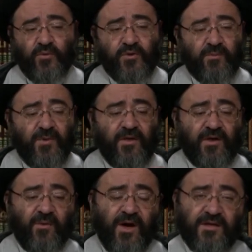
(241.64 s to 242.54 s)
مثل ما
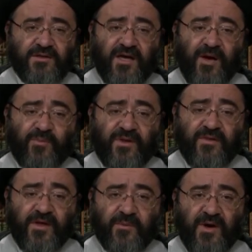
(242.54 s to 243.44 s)
إذا واحد تاب
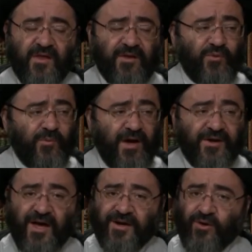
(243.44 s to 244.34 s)
من ذنبه هذا مو
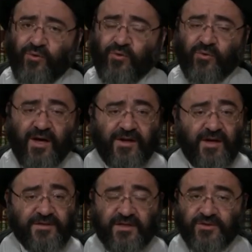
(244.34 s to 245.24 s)
معناه أن حقوق
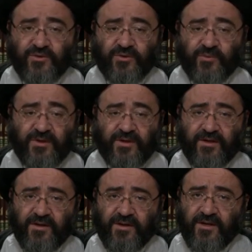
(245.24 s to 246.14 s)
الناس تسقط
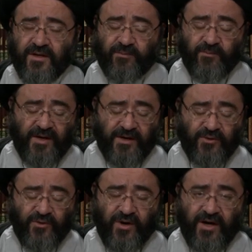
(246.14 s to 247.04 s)
منه
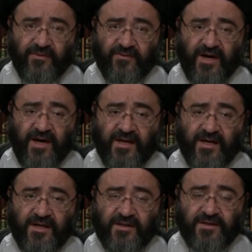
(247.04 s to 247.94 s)
بل يؤخذ في
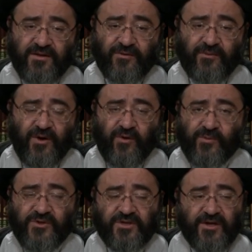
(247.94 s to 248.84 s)
حقيقة التوبة أو
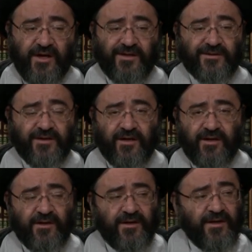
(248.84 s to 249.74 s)
من
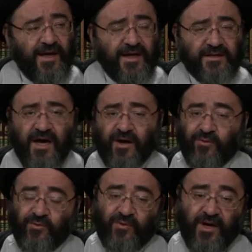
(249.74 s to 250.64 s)
شرائطها أداء
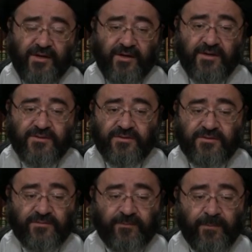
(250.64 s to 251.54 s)
حقوق الناس